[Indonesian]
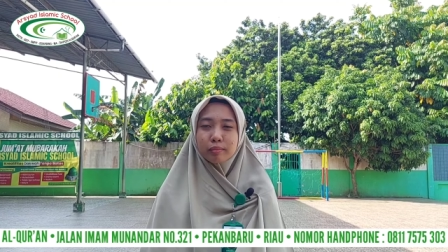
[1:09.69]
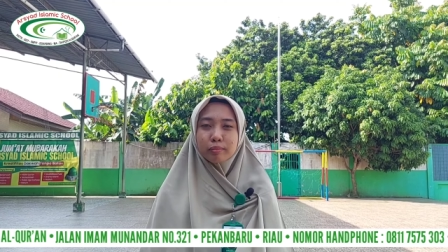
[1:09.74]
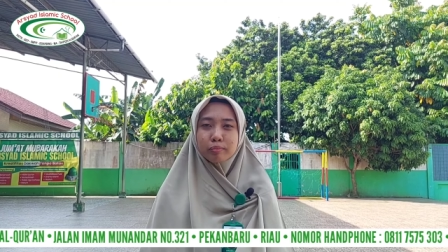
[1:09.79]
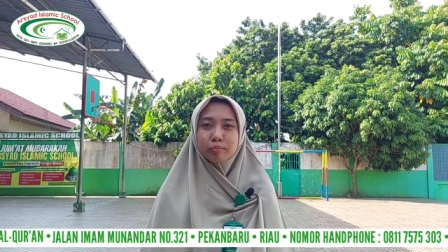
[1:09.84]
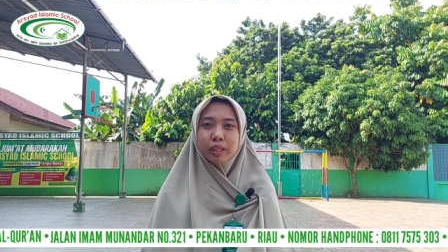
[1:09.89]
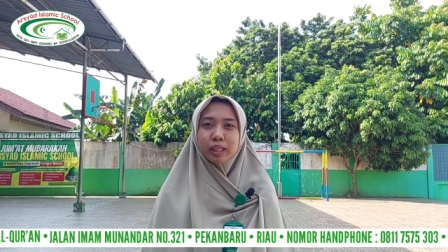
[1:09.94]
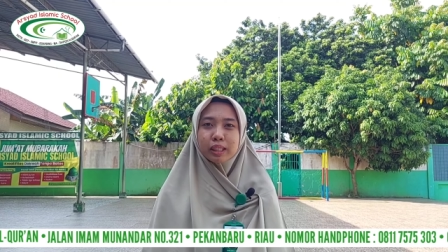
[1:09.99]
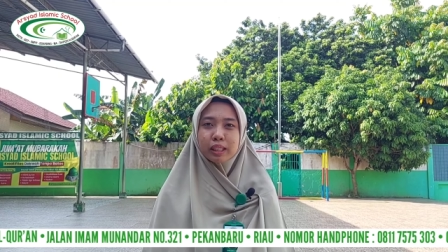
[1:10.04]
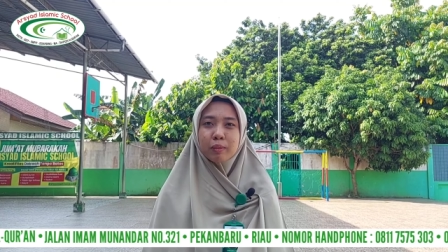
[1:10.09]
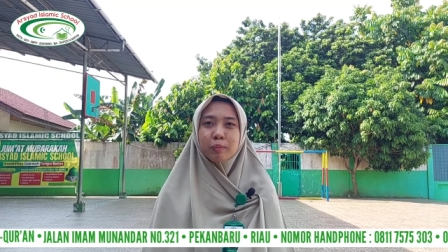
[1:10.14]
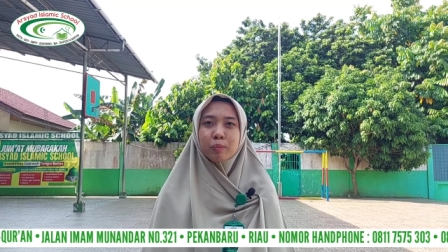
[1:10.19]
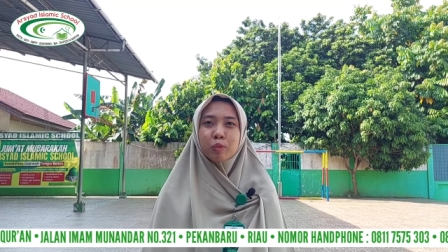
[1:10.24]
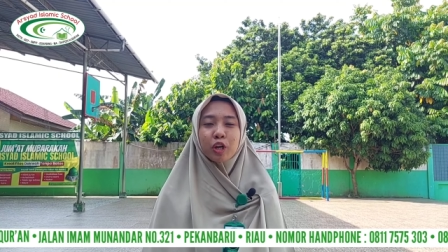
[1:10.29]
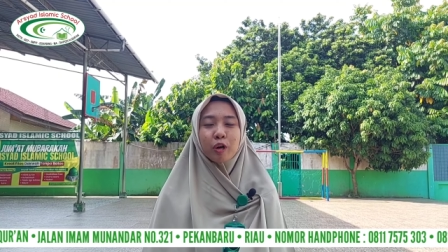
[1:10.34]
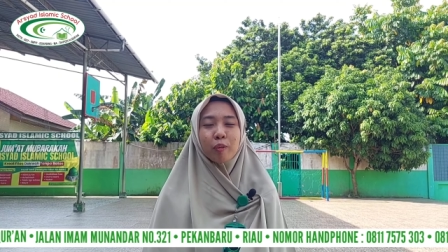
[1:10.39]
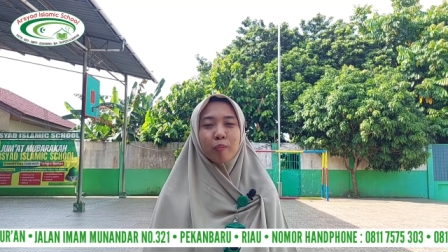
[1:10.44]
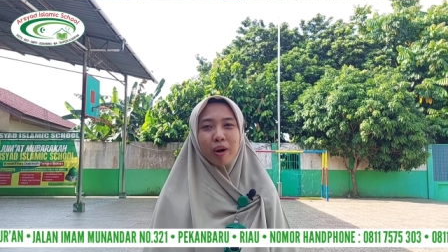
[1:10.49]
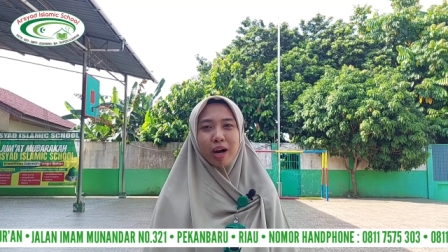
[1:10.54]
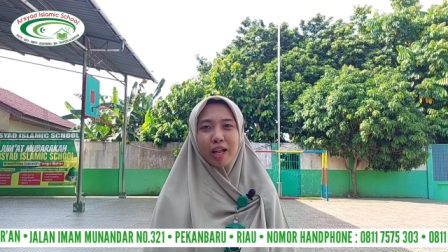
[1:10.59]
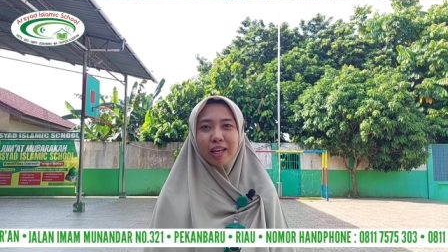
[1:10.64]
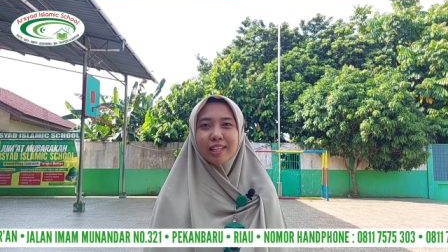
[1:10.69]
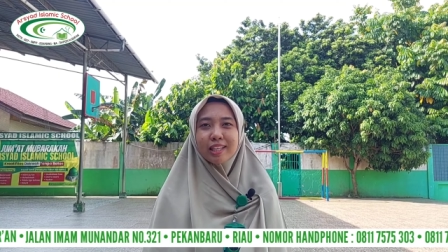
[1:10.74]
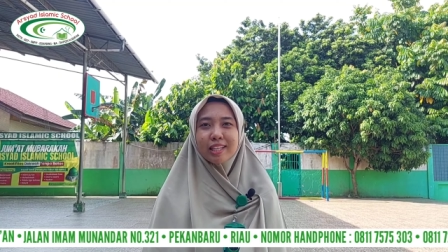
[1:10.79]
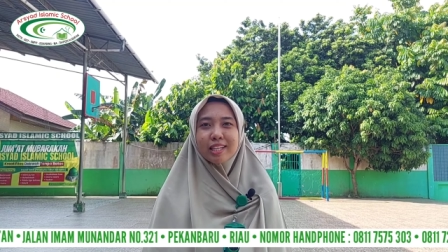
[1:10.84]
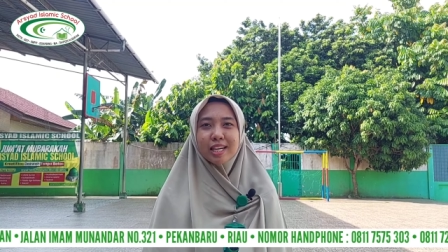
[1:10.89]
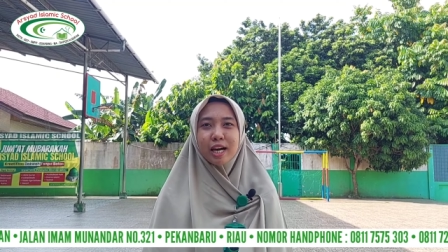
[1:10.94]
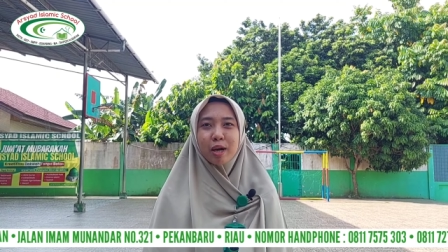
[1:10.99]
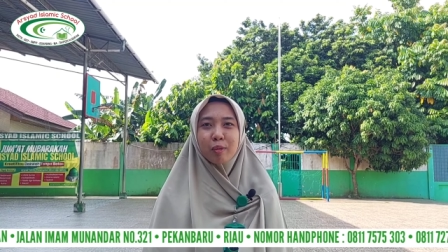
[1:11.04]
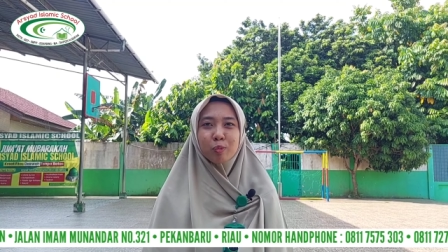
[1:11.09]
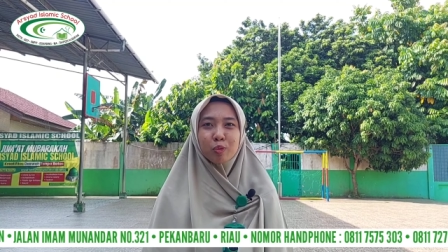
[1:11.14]
bertemu kembali
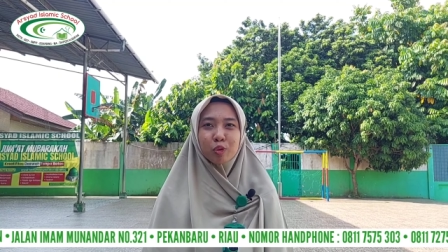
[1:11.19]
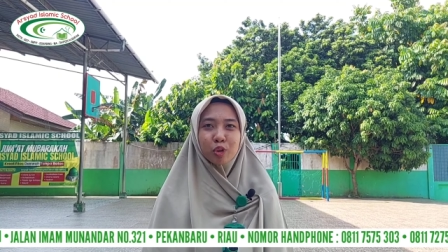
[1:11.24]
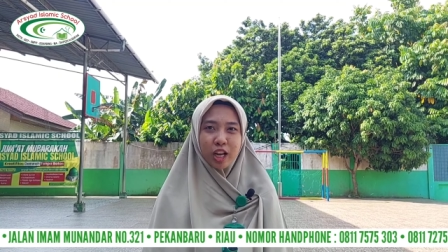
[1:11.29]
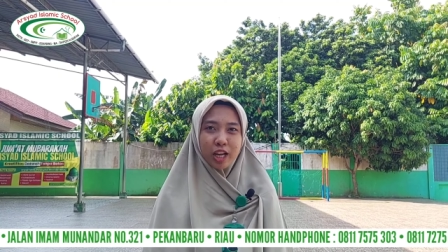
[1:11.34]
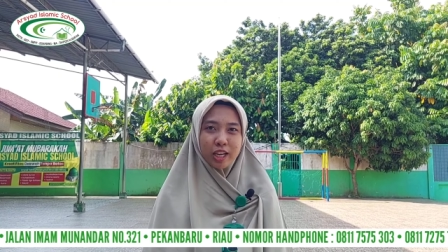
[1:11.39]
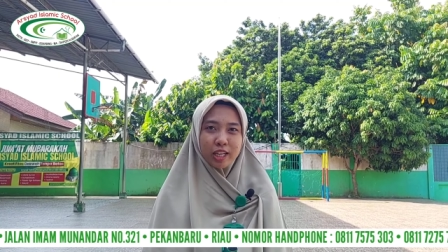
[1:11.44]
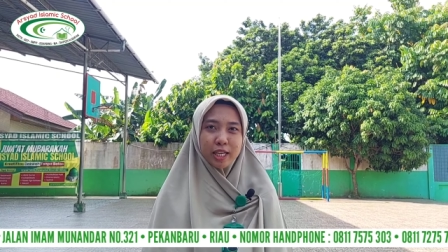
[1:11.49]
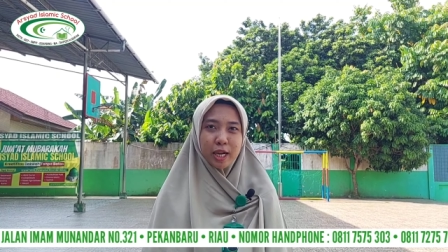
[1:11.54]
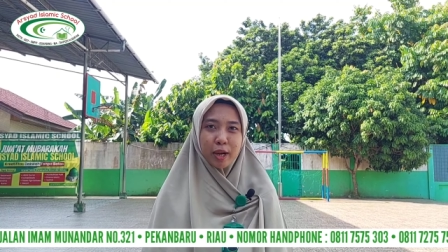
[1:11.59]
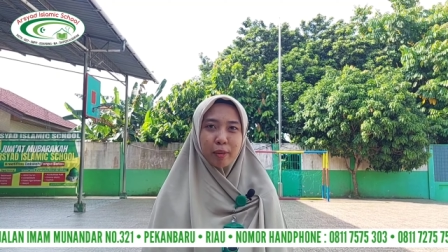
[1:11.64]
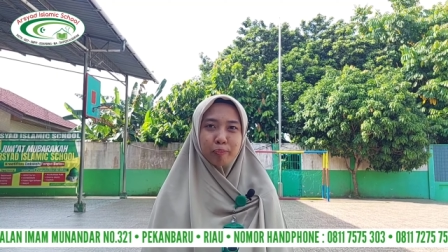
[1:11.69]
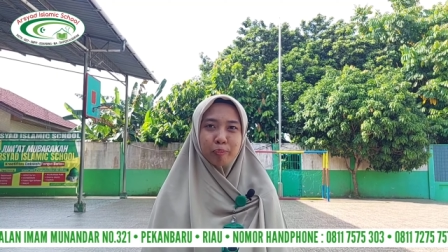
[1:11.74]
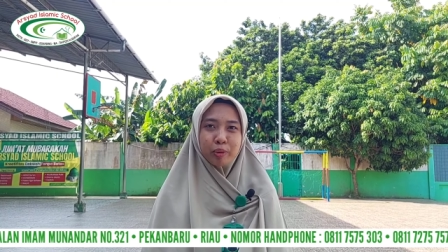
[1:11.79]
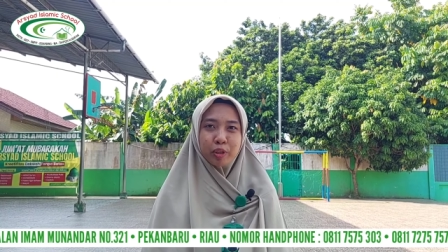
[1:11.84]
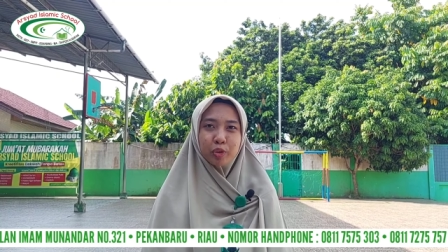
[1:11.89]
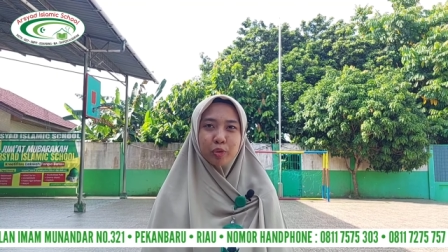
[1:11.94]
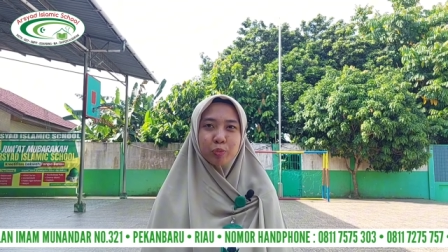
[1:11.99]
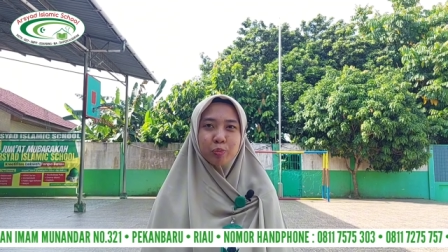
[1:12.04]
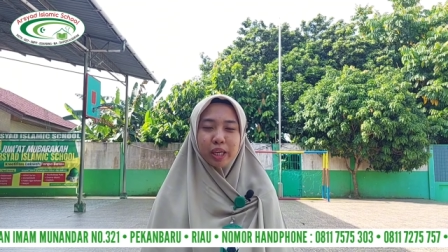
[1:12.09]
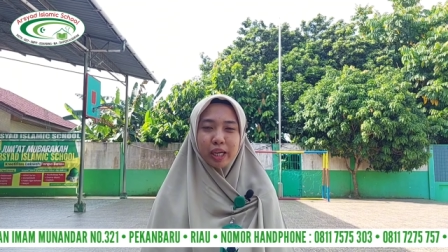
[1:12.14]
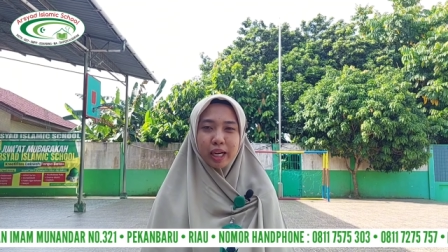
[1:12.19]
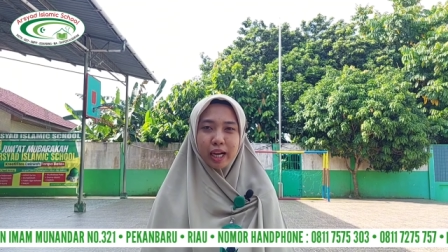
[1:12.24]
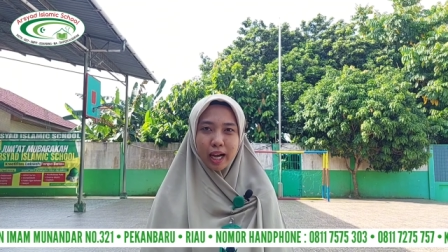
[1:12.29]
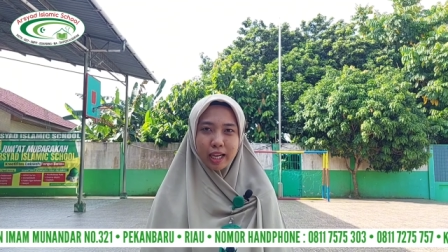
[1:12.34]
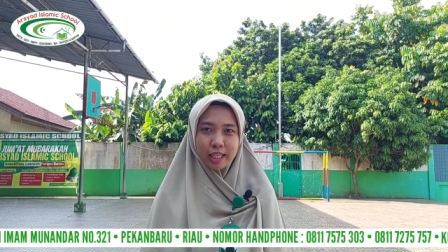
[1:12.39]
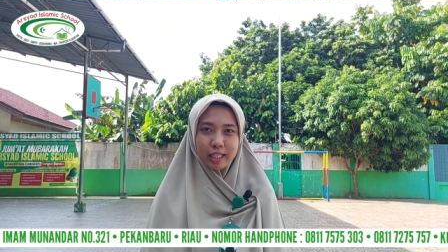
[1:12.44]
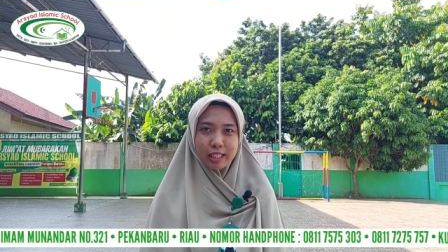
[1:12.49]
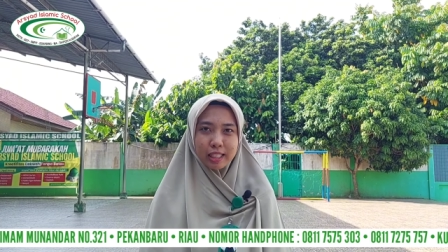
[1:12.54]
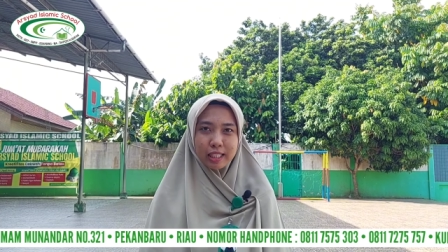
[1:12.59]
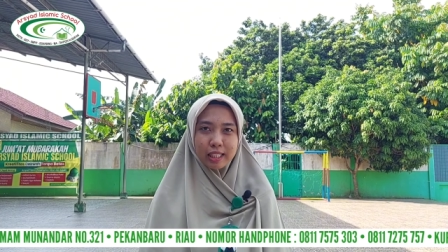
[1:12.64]
dengan bulan yang penuh
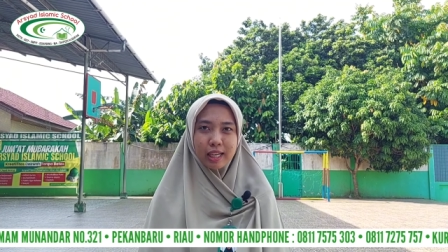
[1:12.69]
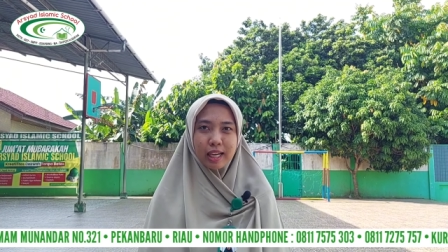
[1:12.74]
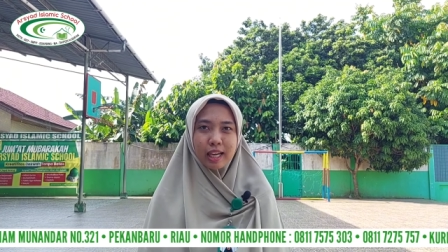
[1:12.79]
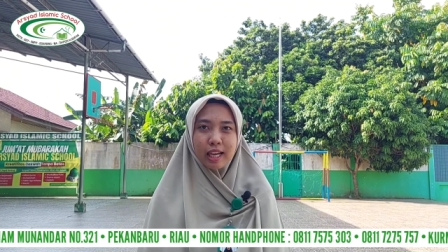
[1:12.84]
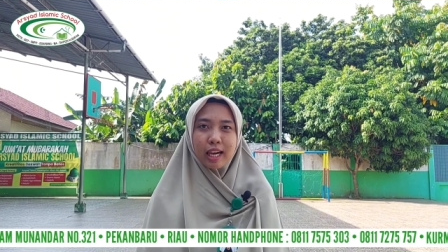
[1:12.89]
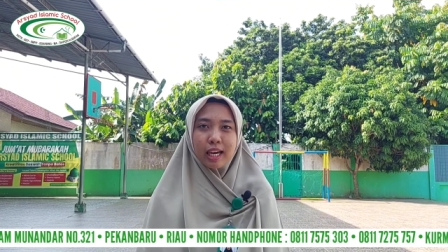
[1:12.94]
berkah ini,